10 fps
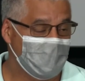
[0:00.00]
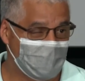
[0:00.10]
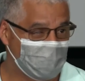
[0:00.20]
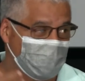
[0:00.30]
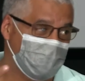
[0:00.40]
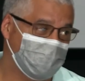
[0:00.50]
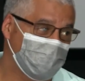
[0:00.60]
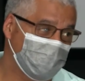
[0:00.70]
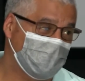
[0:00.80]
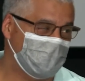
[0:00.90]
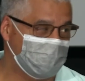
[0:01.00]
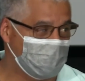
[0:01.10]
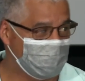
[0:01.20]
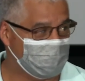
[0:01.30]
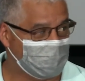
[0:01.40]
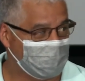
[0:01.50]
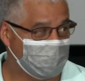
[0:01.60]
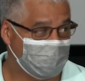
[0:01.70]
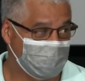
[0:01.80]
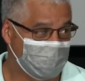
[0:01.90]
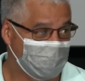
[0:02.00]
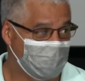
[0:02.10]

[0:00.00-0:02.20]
Eso fue hace unos tres años atrás.